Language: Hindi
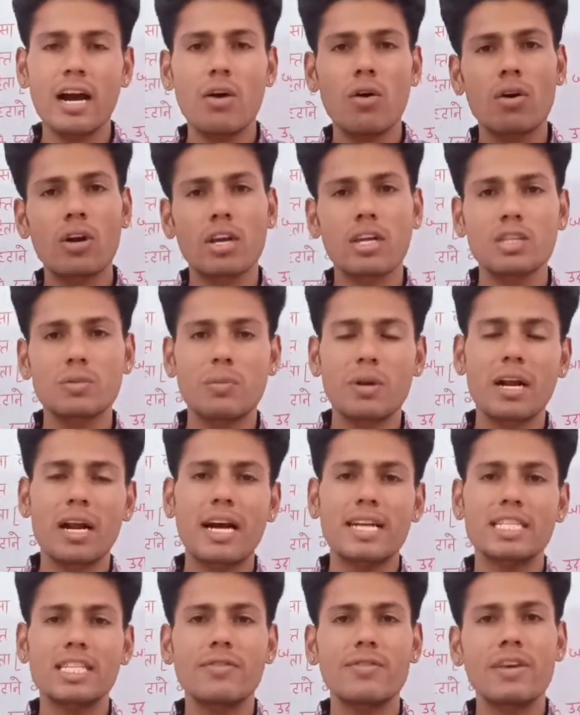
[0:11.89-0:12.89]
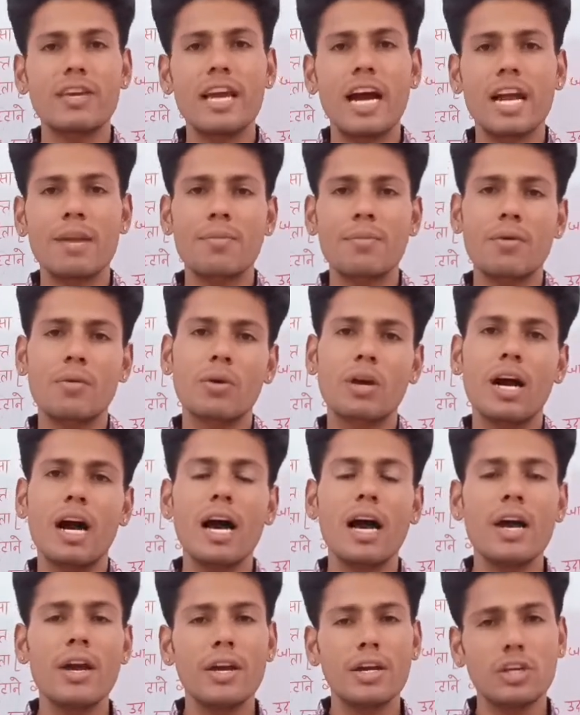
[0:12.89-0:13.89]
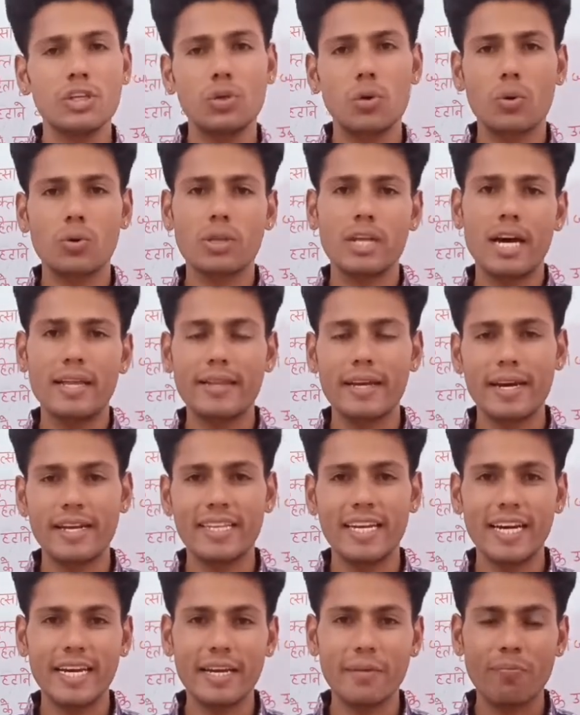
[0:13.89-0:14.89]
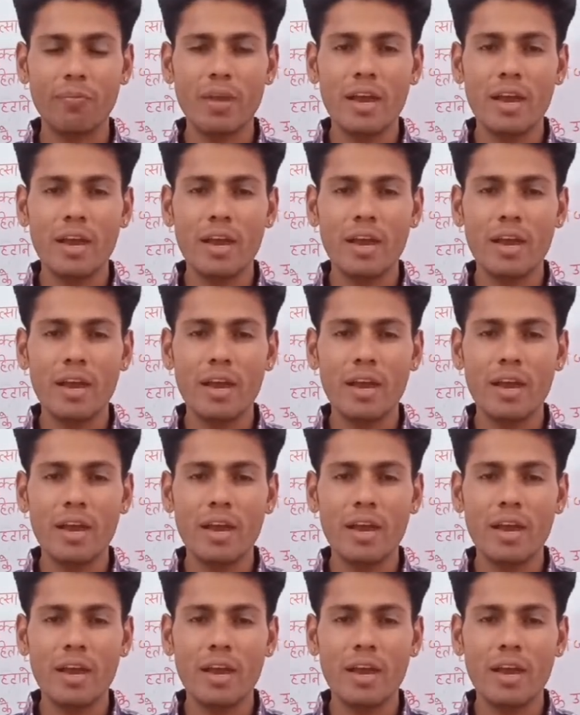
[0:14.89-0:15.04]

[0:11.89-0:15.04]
और किस प्रकार से विज्ञान में उनका योगदान रहता है